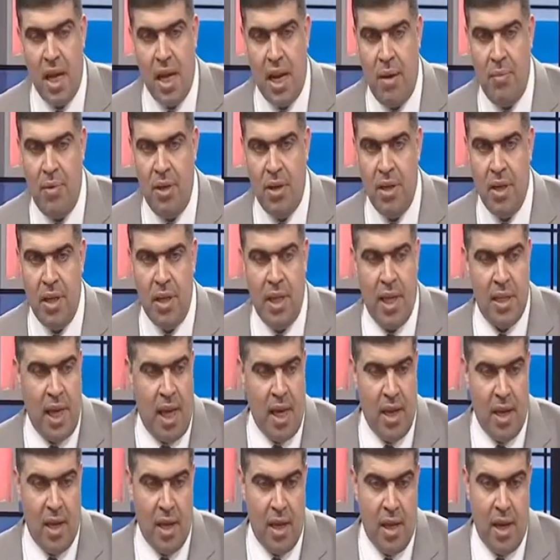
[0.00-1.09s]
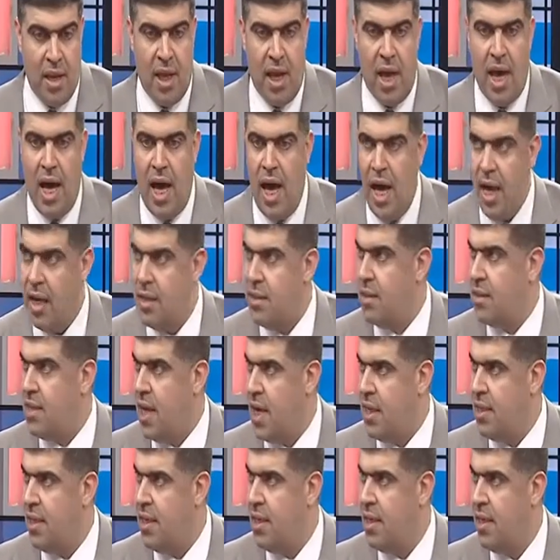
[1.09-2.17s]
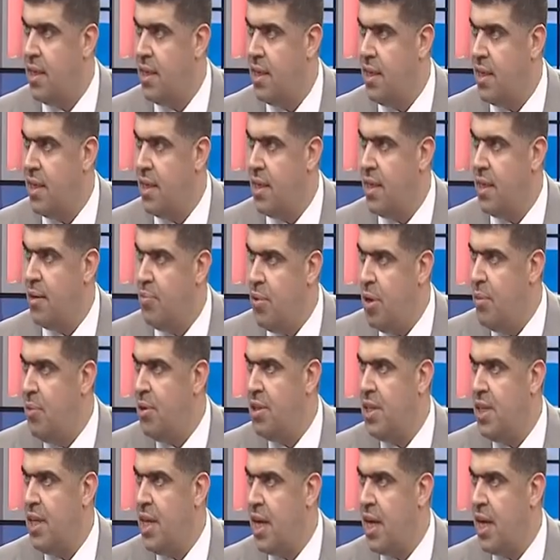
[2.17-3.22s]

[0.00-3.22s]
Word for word: الامن اذا تحقق رخاء اقتصادي بالمدينه